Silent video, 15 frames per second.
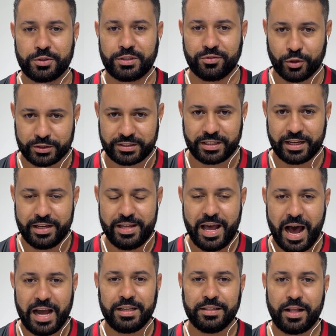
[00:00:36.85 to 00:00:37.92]
Se você
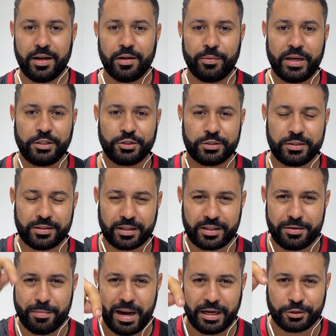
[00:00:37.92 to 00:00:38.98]
ainda não é inscrito aqui
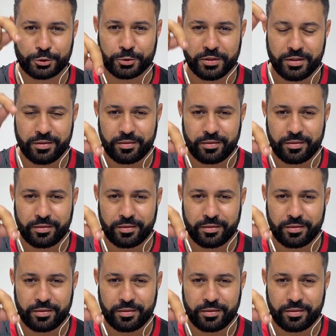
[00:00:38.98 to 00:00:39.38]
embaixo,